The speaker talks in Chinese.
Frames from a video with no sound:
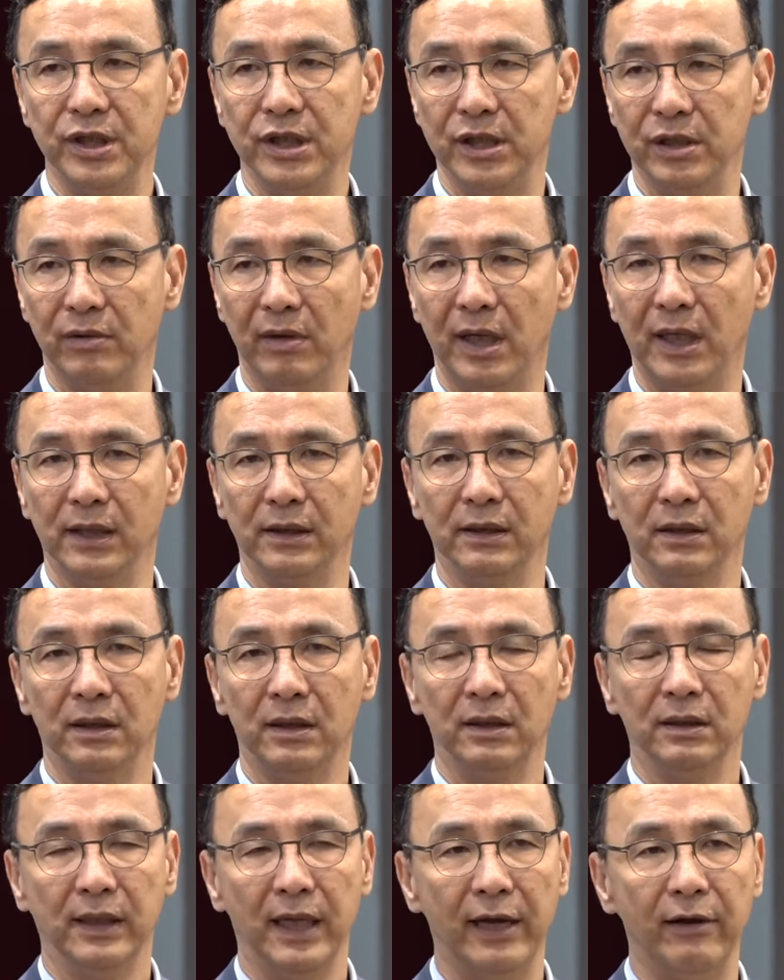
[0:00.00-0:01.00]
希望
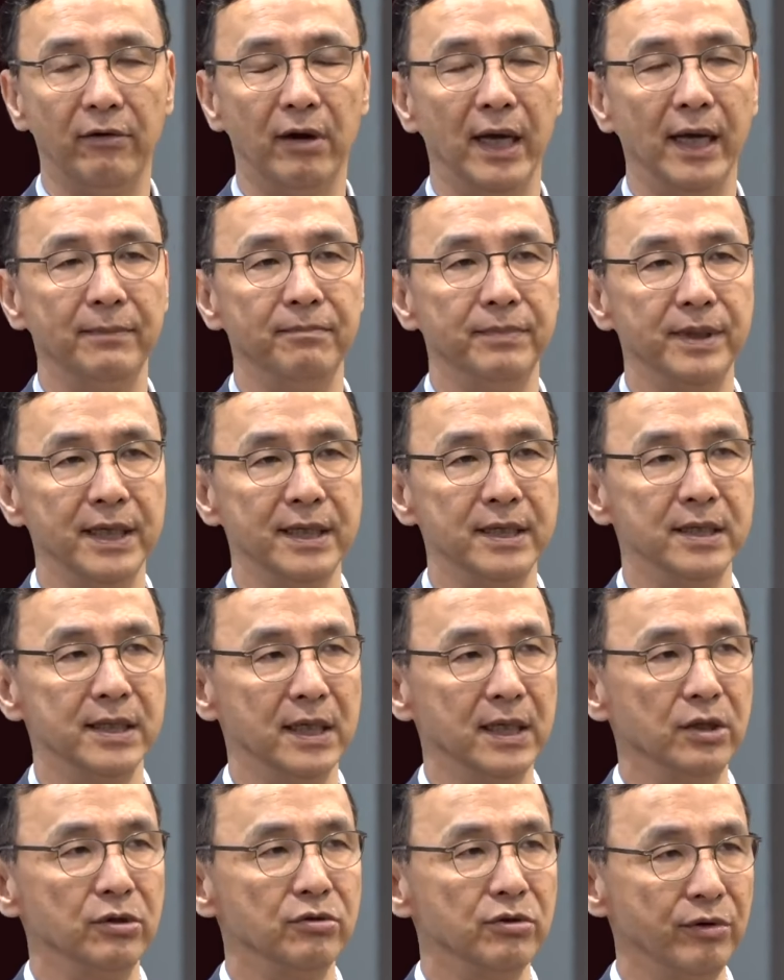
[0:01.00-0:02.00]
台湾变
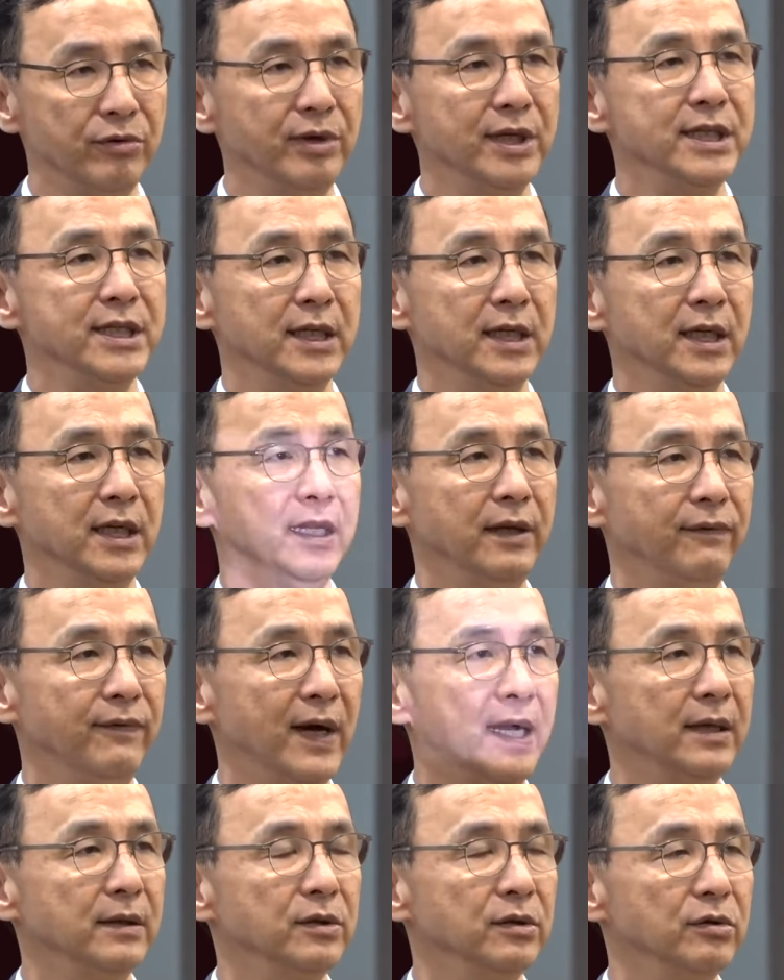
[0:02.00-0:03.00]
成最危险的地
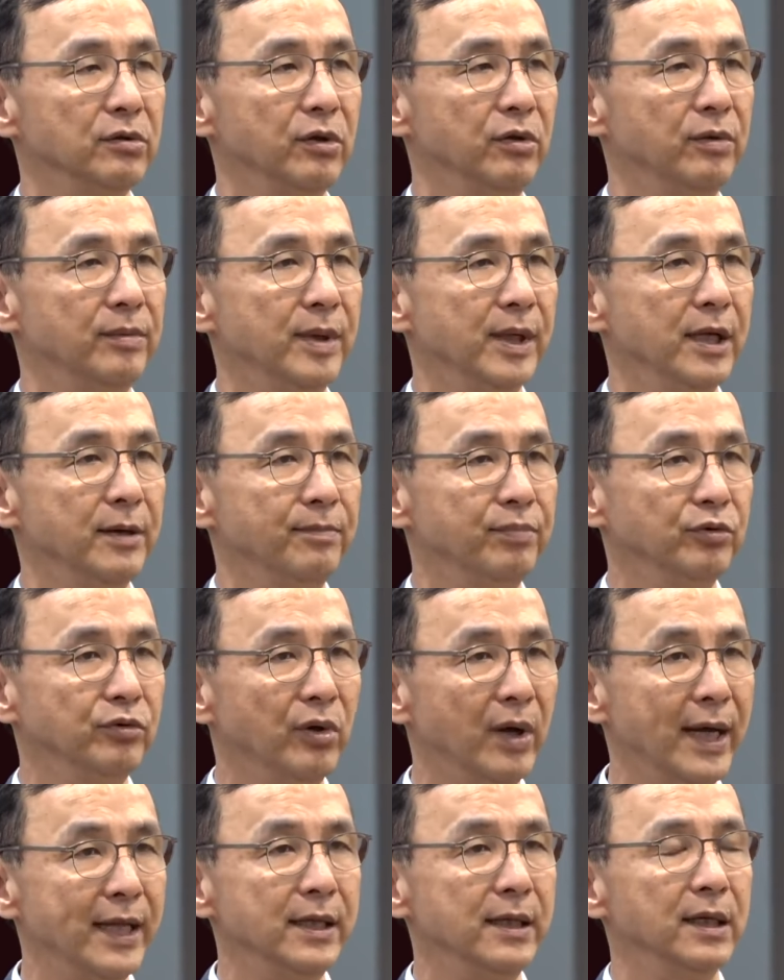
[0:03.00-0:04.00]
方，所以我们的不
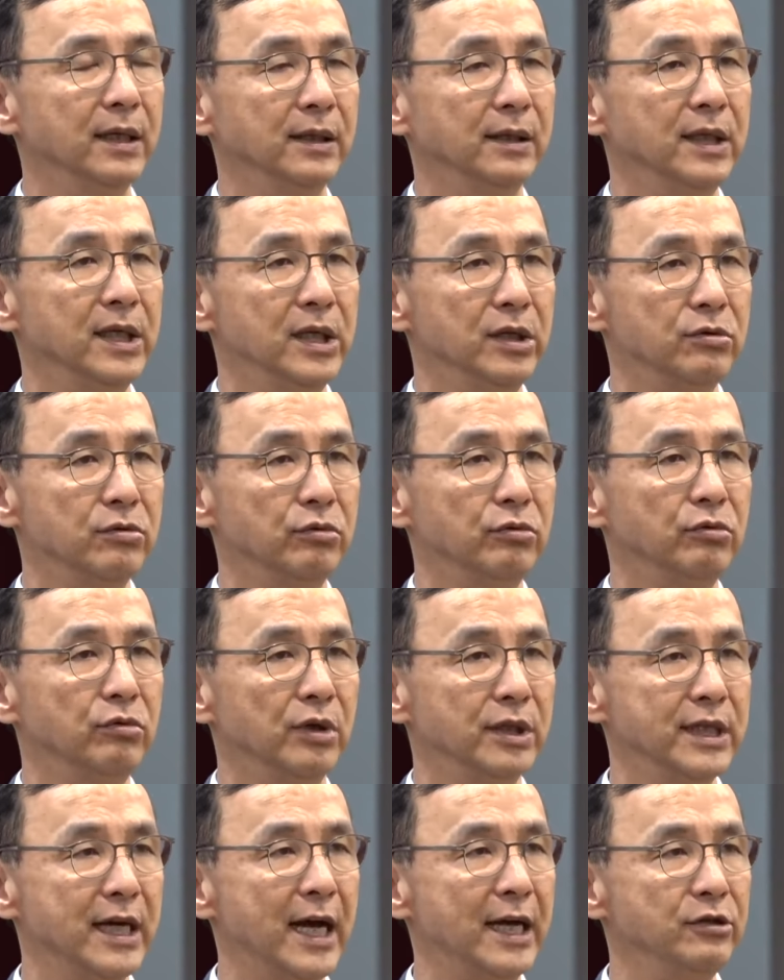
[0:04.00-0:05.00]
断的提出
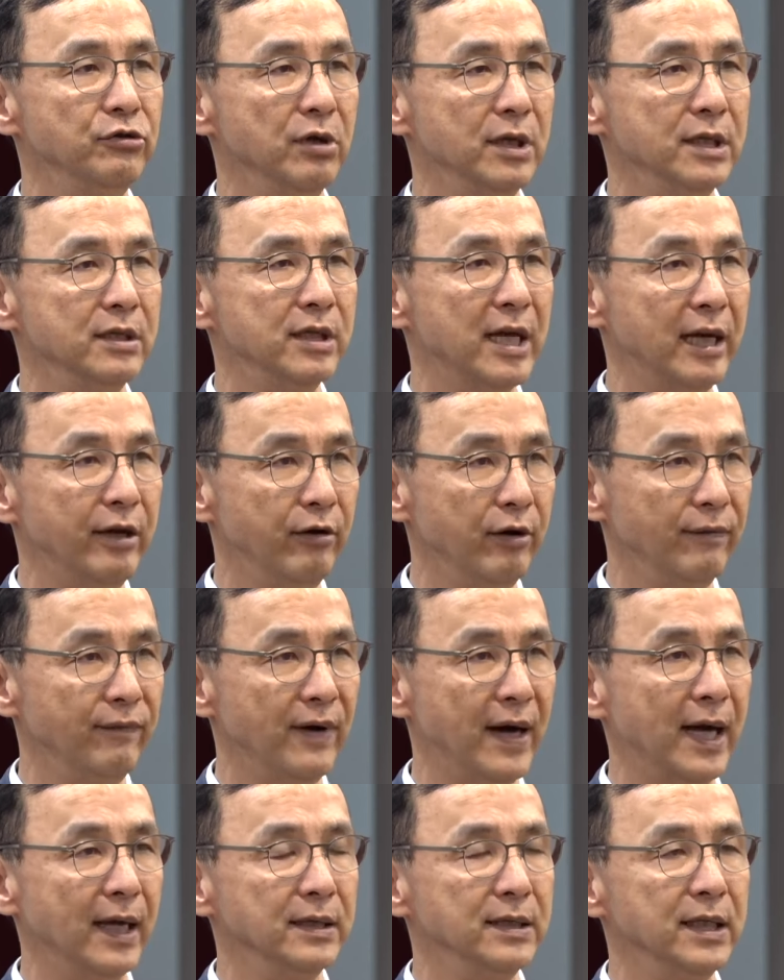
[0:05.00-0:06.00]
国家安全战略
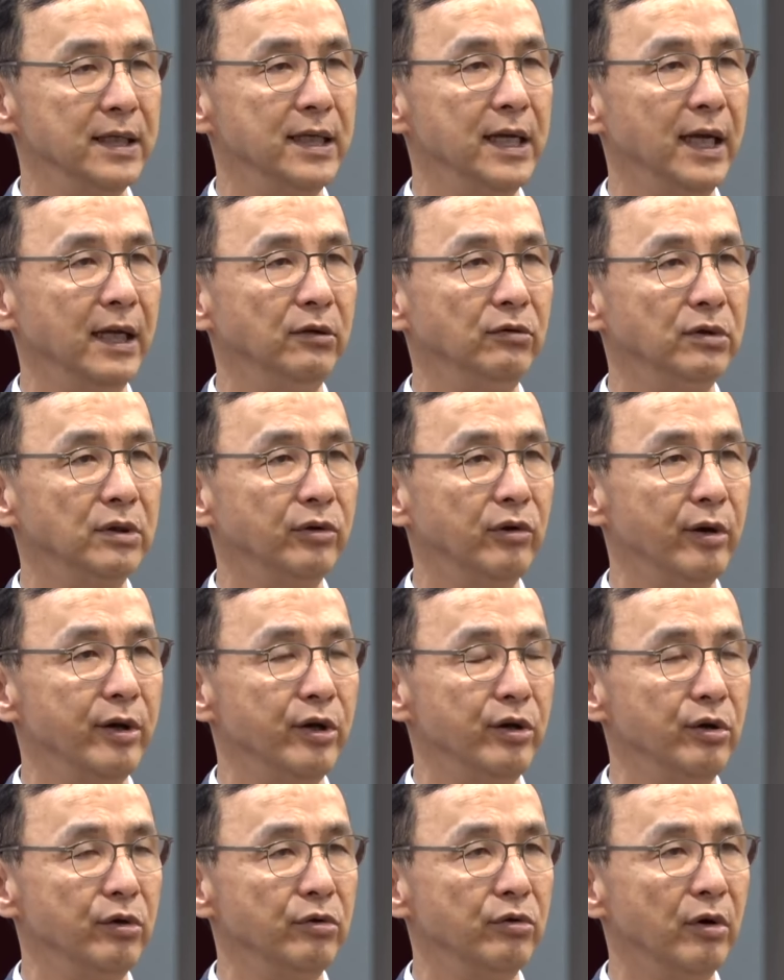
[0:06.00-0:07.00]
法。今天对
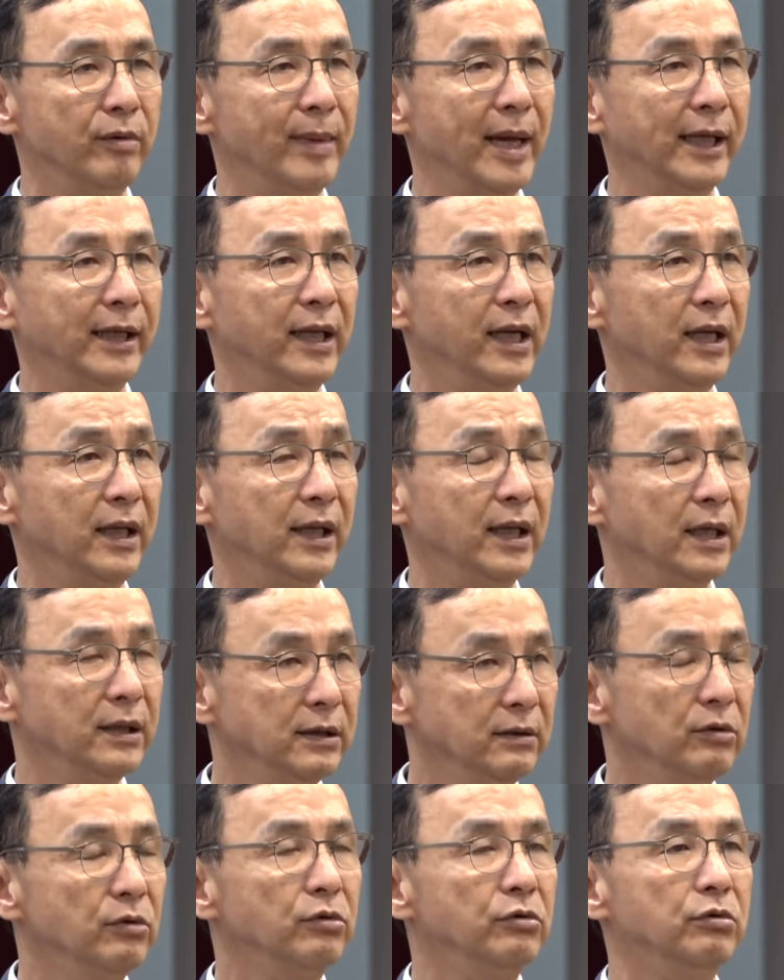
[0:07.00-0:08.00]
于诺曼底
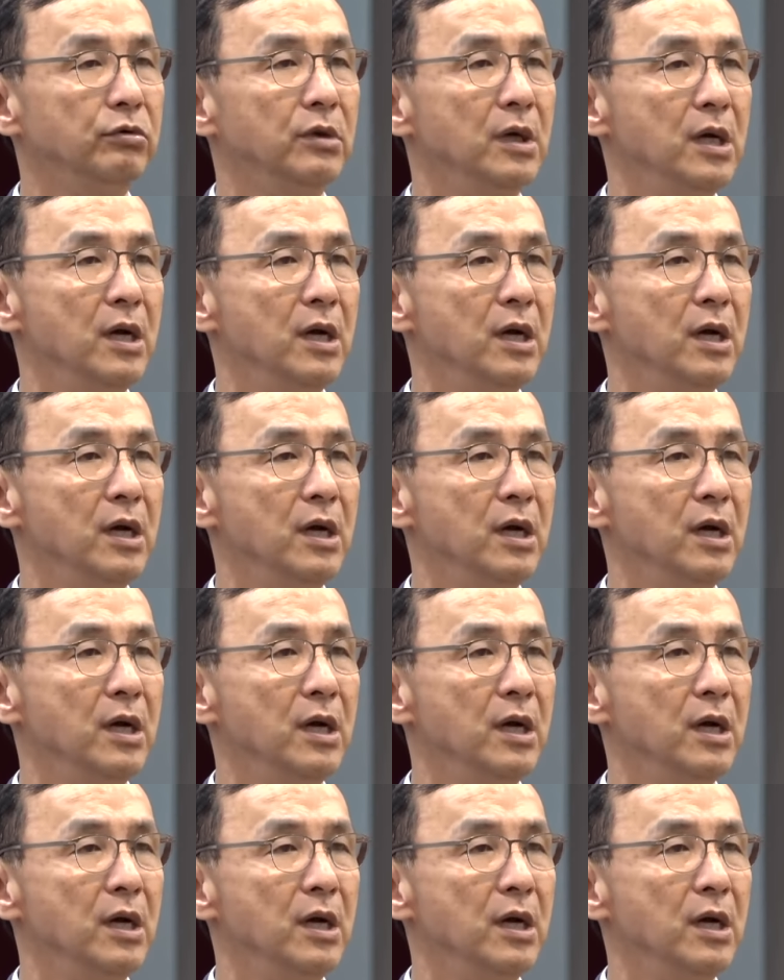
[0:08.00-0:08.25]
登陆